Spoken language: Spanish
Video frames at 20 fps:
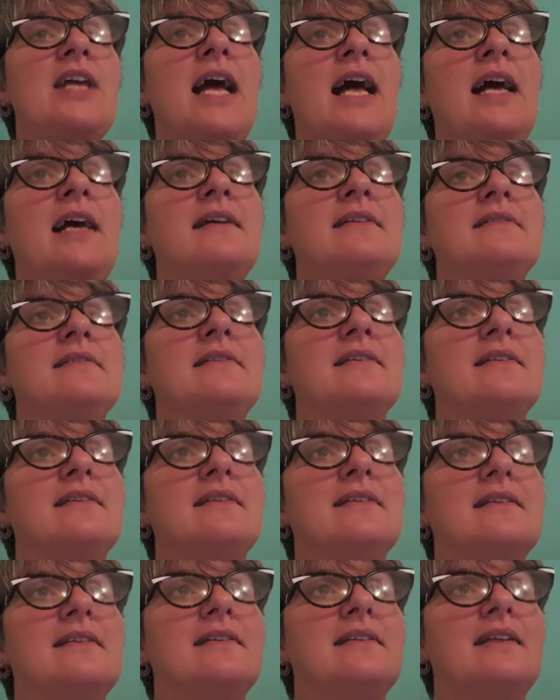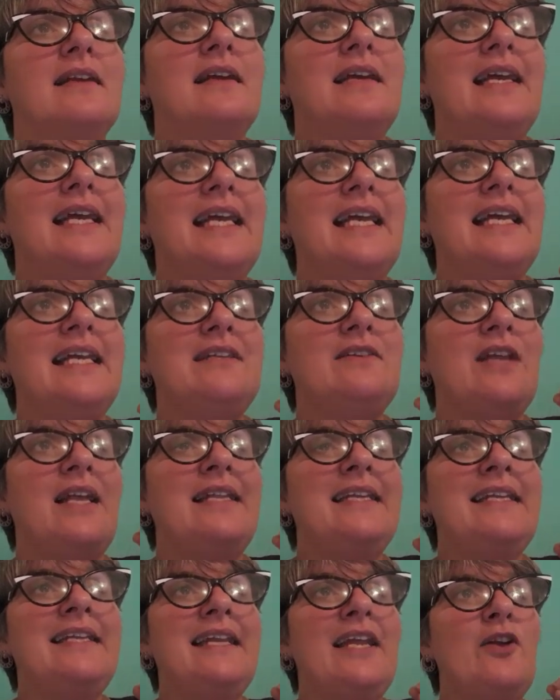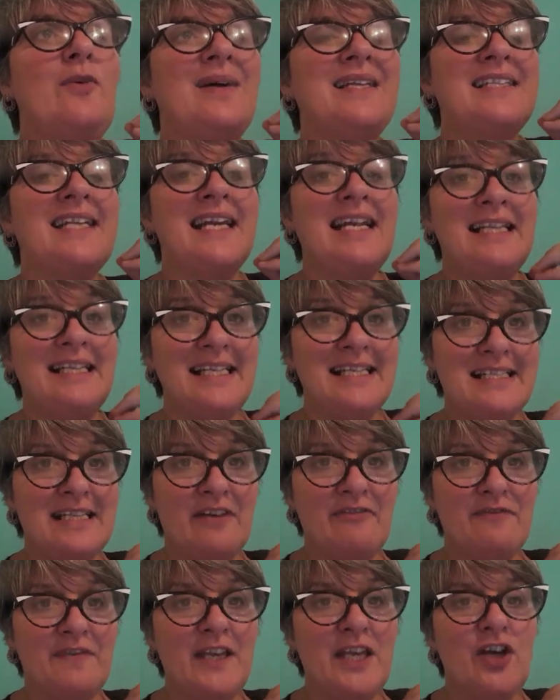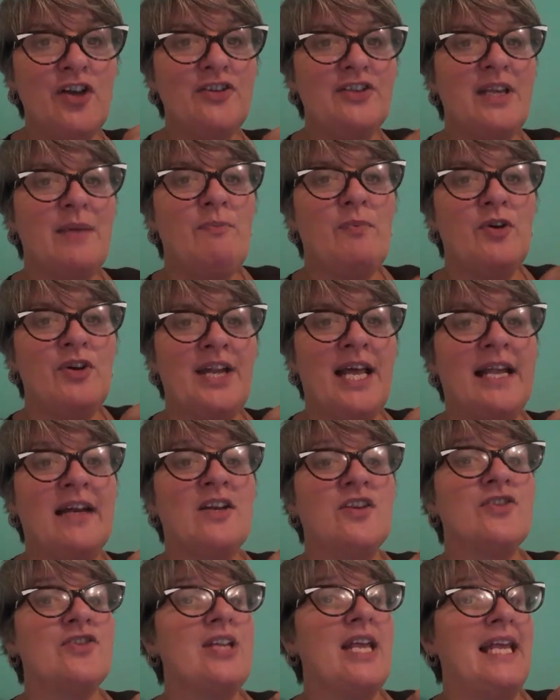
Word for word: a, del dinero va a traer el desafío de ponernos